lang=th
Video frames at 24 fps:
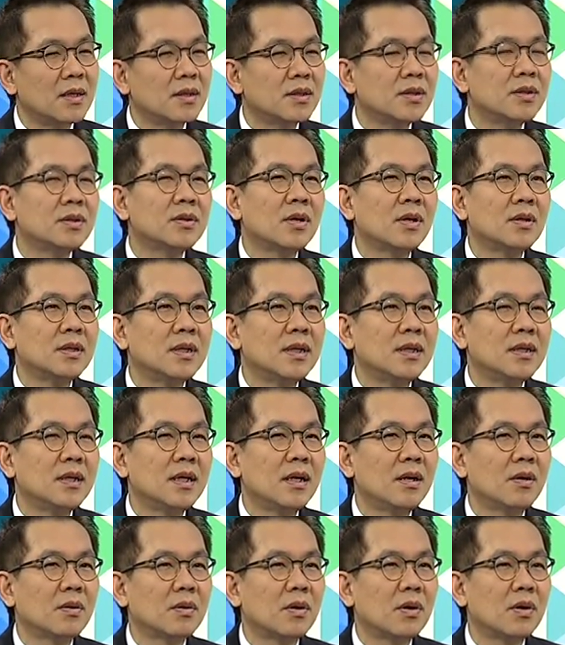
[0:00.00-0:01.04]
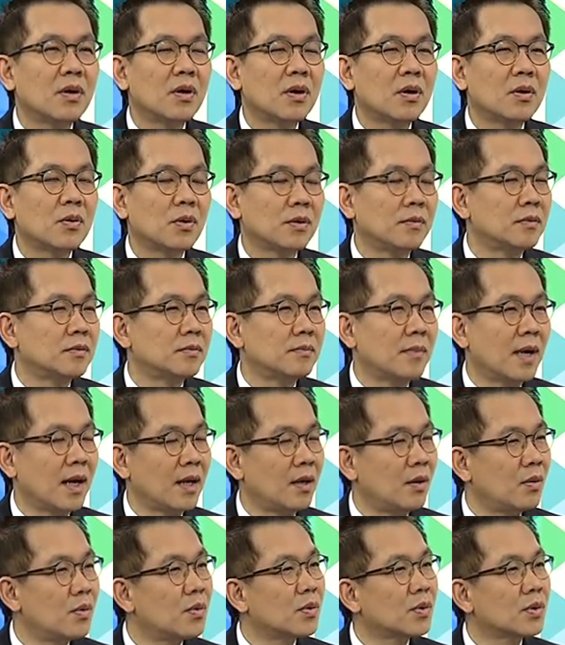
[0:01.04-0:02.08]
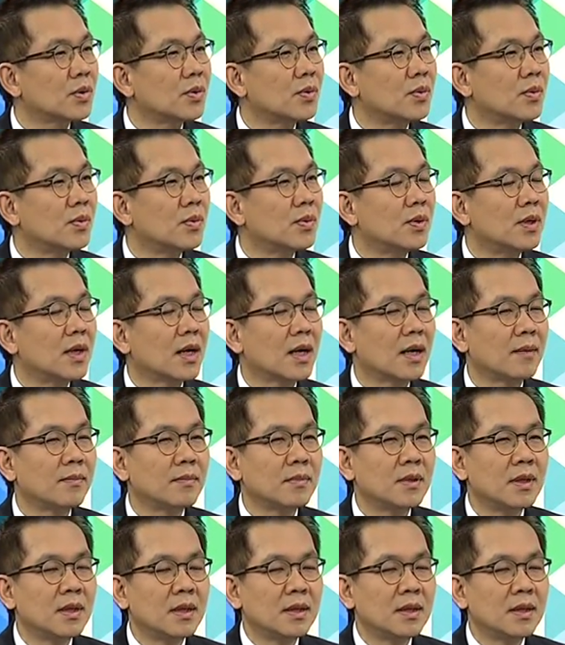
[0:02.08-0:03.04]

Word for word: ซึ่งตอนนี้เนี่ยเราก็รอกฎหมายลูกอยู่นะครับ